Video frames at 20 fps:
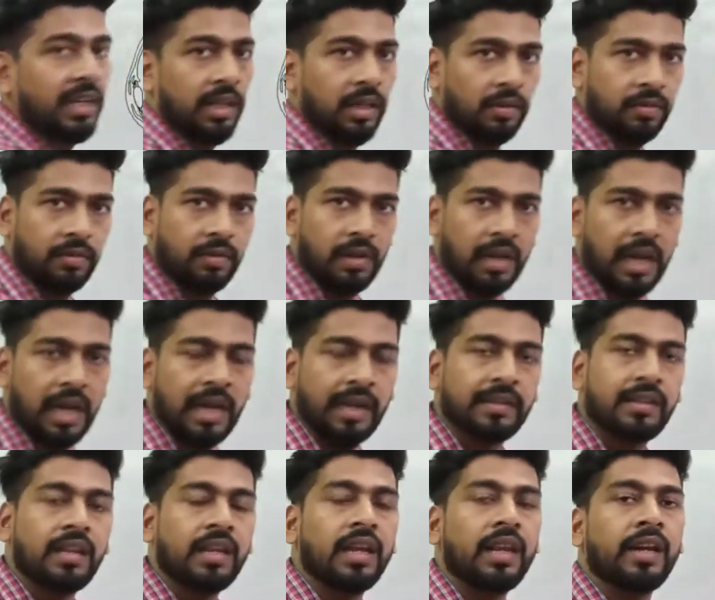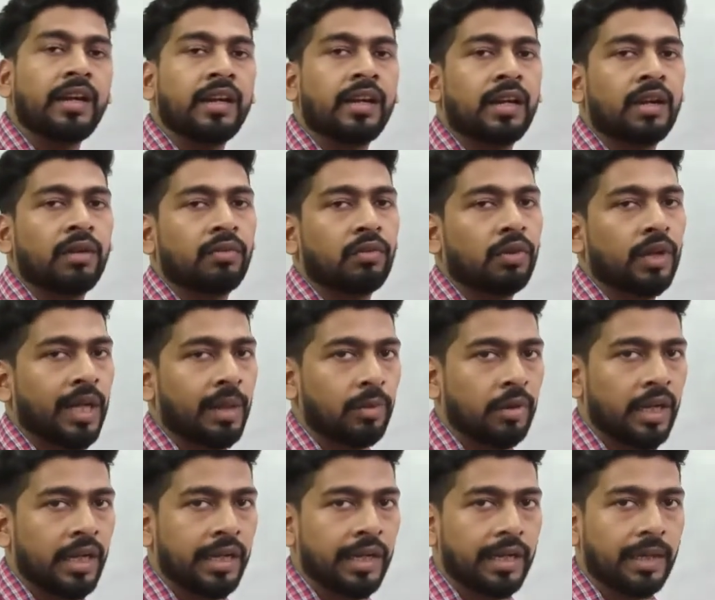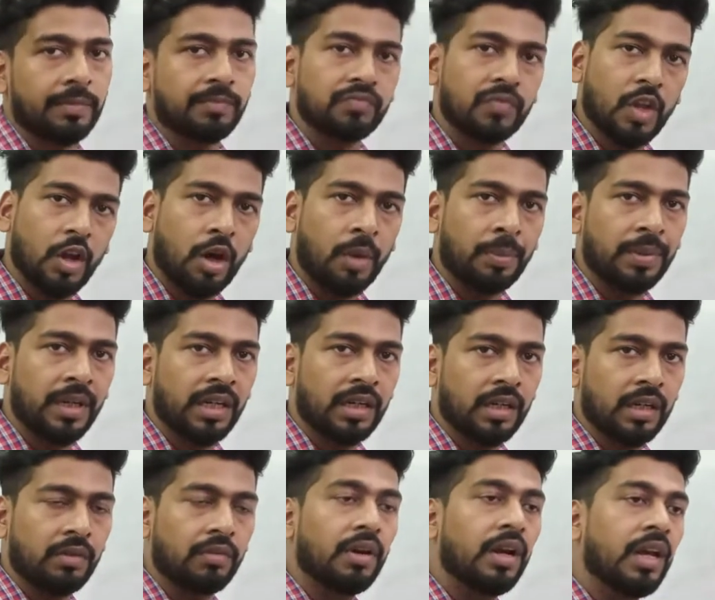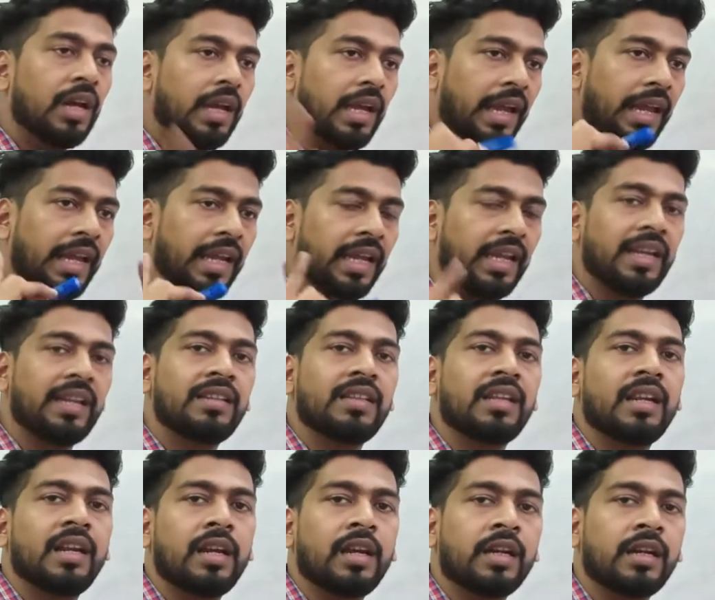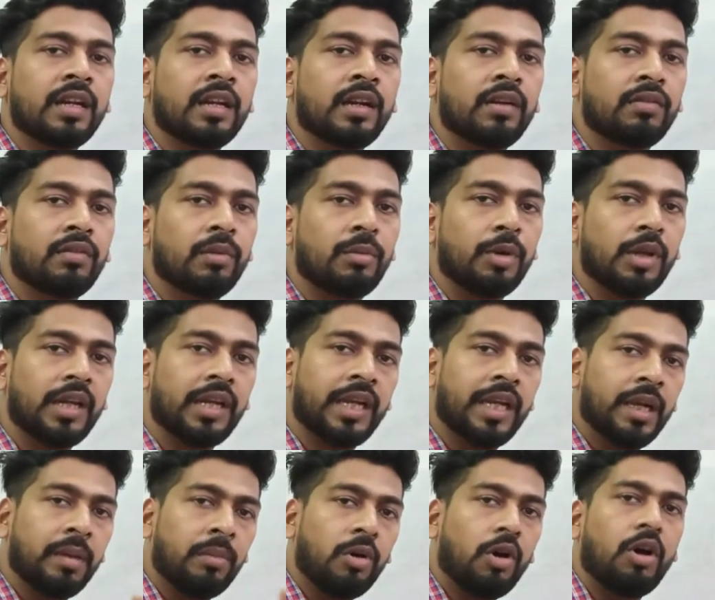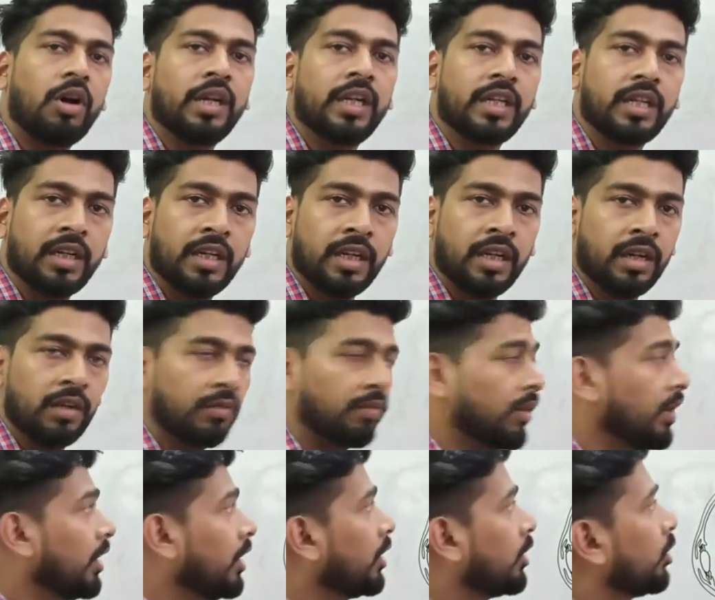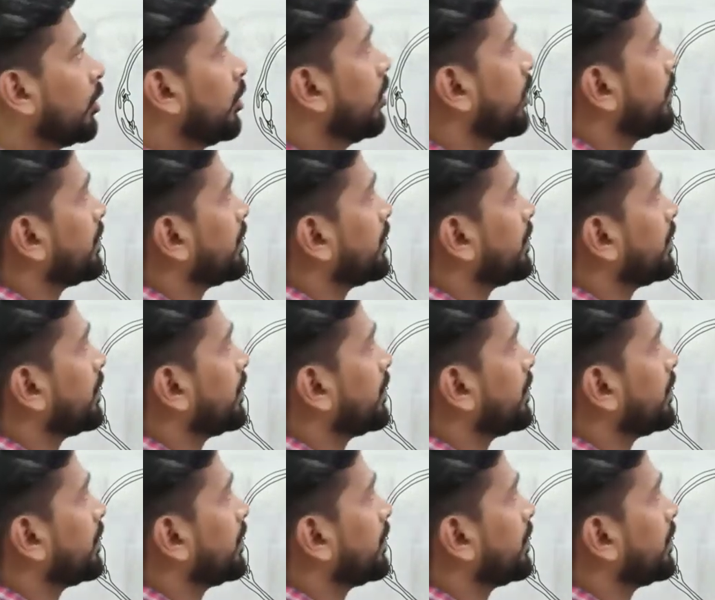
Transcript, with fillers: नर्व आँख से रिलेटेड नर्व को क्या बोलेंगे ऑप्टिक नर्व हियरिंग से रिलेटेड नर्व को बोलेंगे हम ऑडिटरी नर्व तो